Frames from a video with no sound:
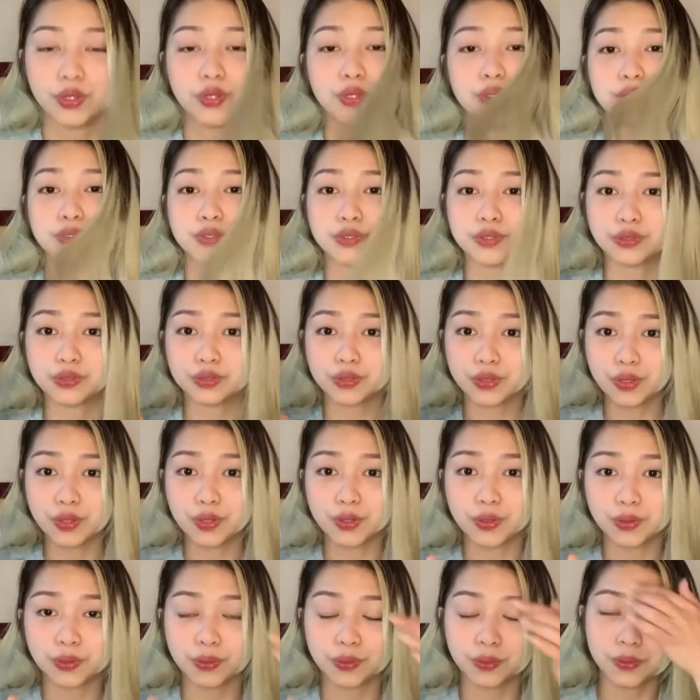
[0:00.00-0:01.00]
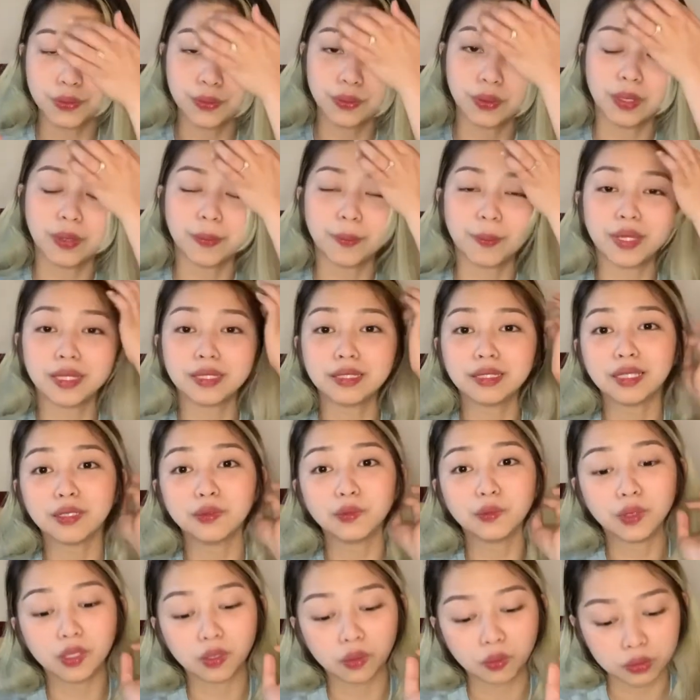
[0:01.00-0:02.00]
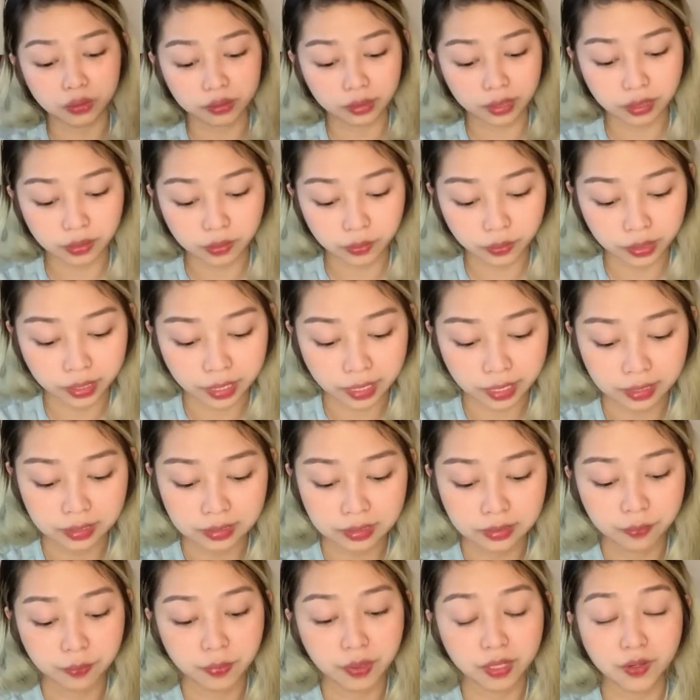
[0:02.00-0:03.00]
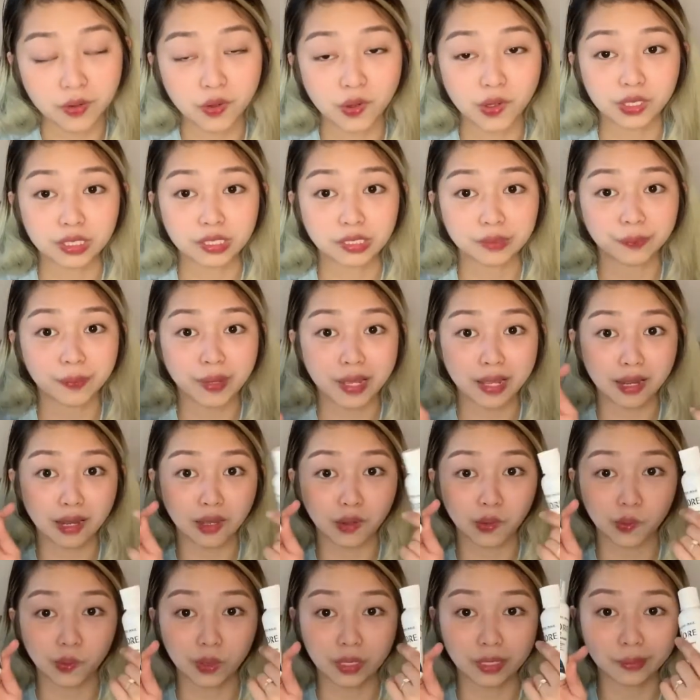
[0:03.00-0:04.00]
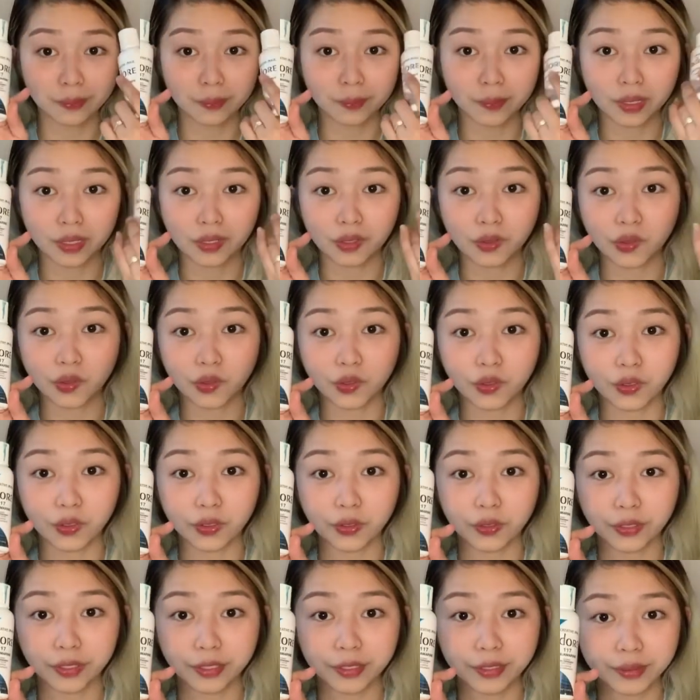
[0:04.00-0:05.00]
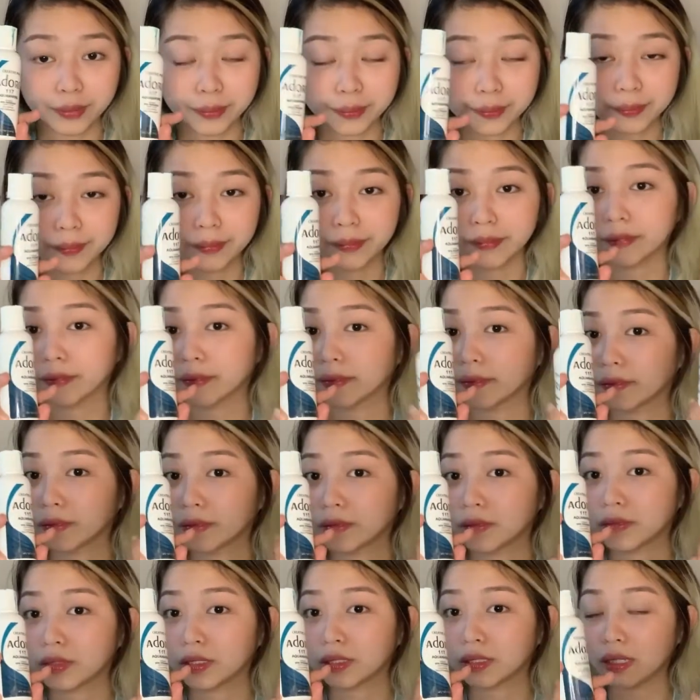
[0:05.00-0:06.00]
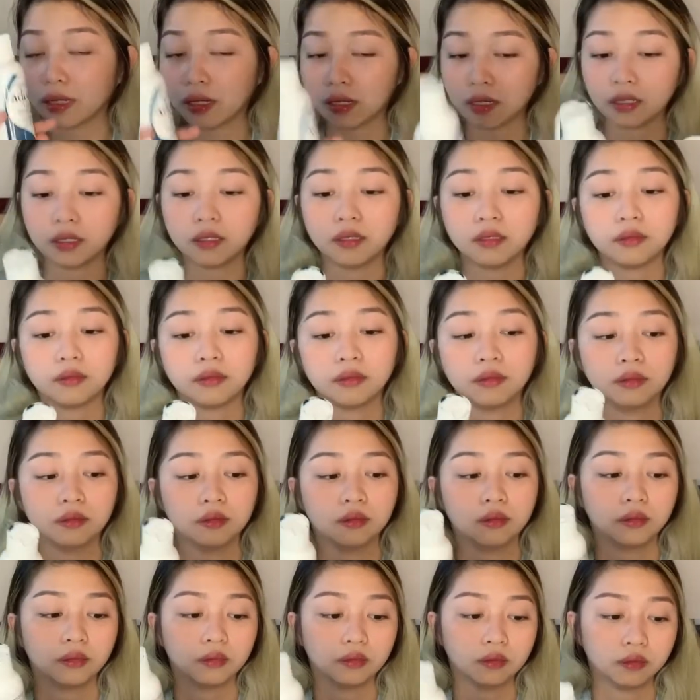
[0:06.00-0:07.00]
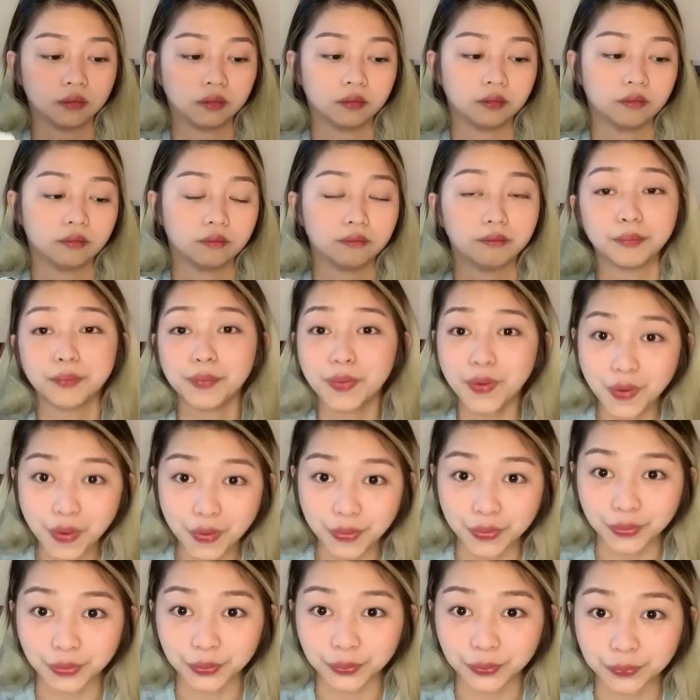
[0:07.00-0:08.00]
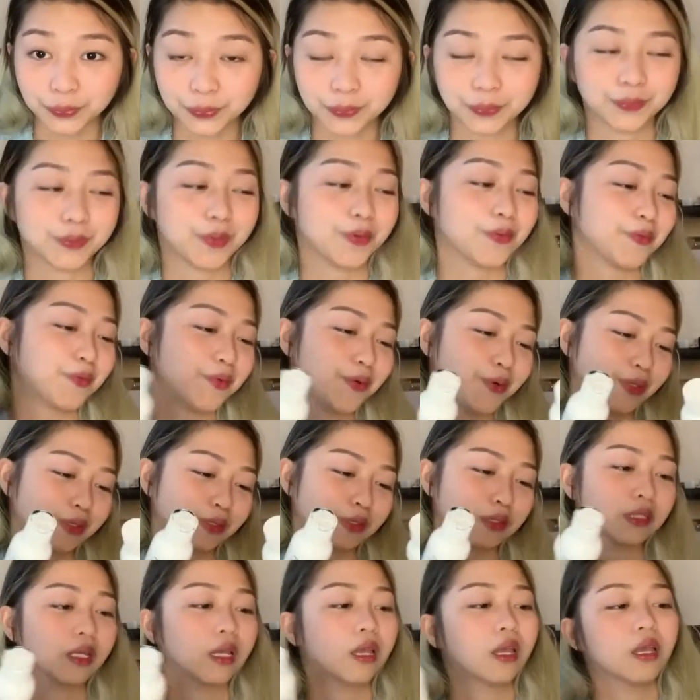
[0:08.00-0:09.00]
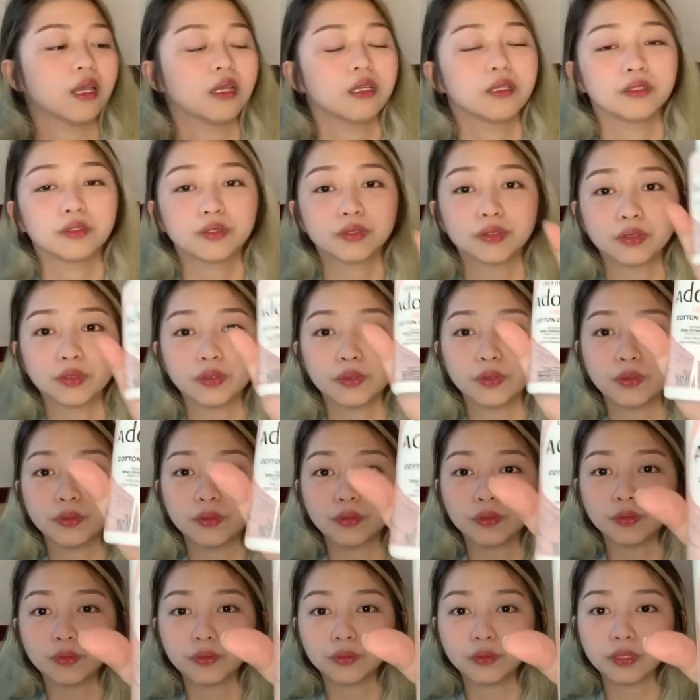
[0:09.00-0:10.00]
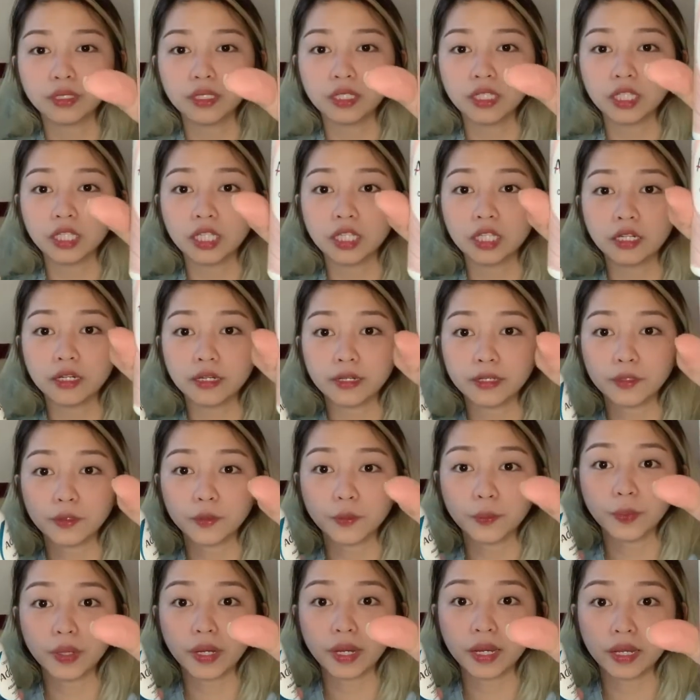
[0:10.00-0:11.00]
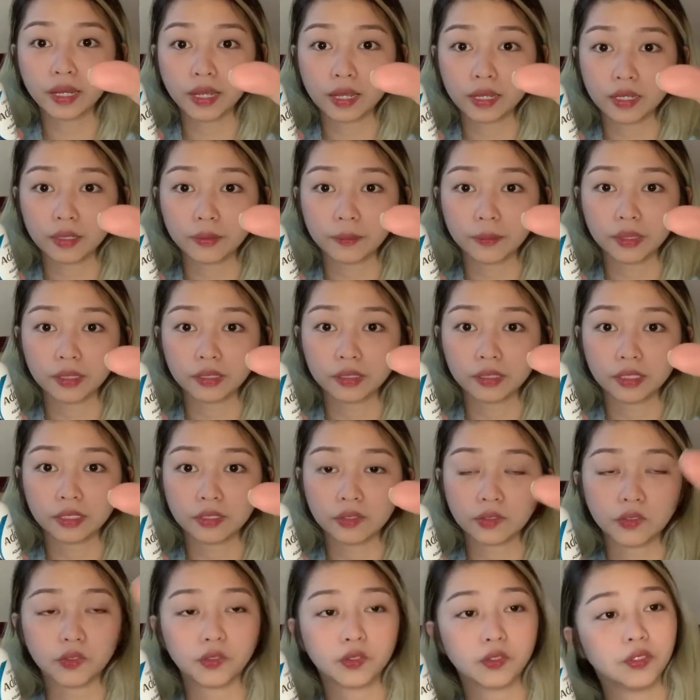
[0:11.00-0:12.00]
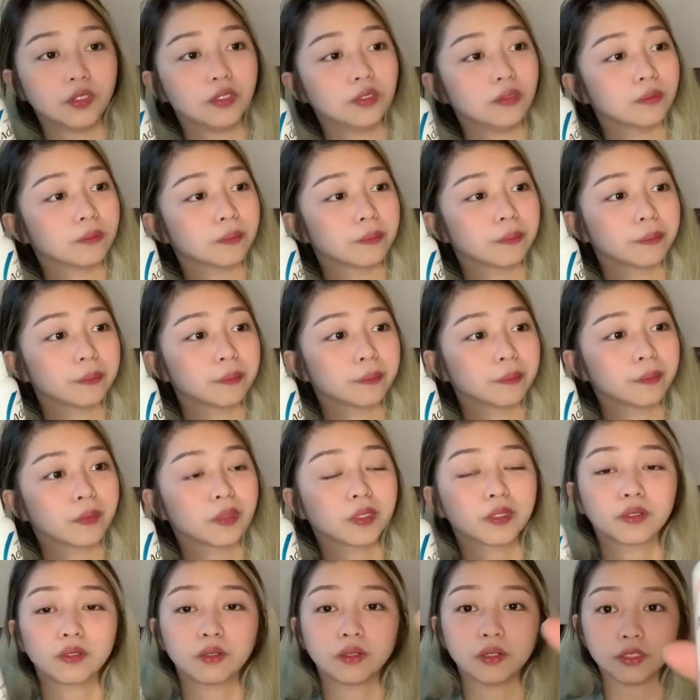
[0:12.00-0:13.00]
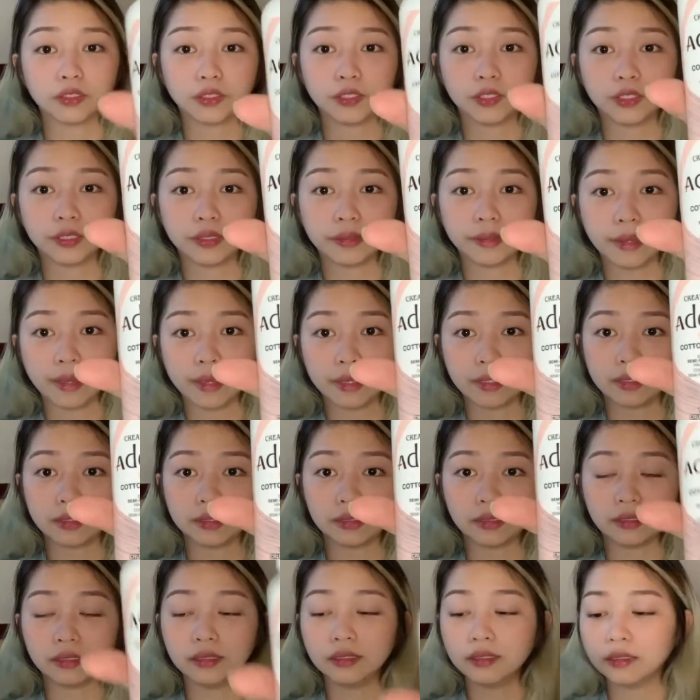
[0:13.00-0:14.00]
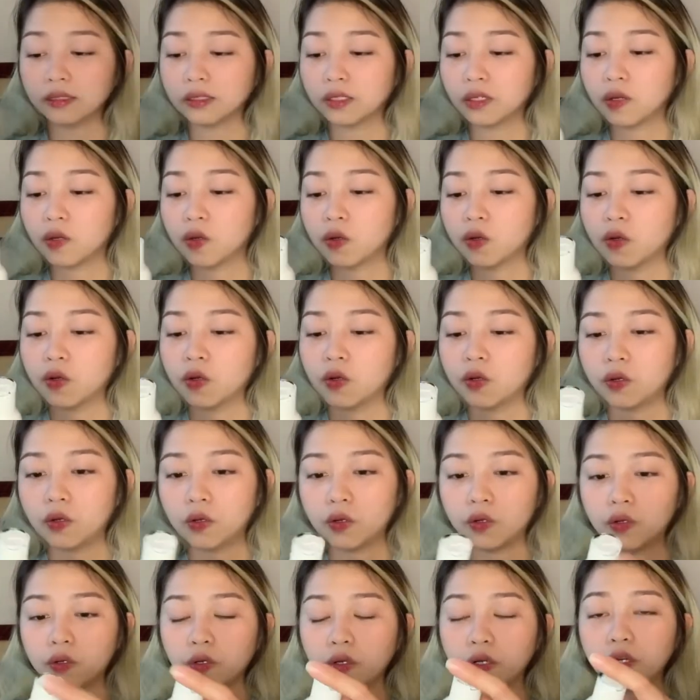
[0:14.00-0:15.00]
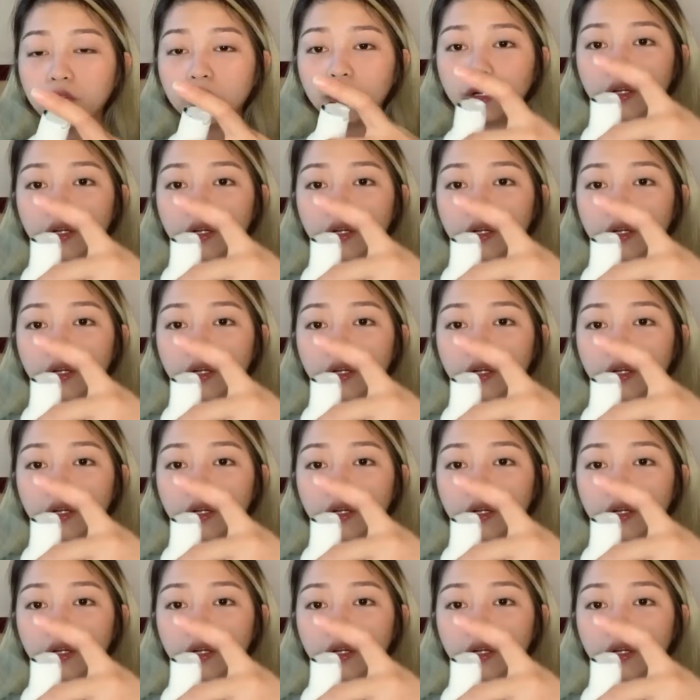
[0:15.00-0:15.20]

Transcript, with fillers: So, may tanong ako sa inyo guys because pala ko ulit mag-color ng buhok. Of course. So, either ito ba ang gagamitin ko, cotton candy, or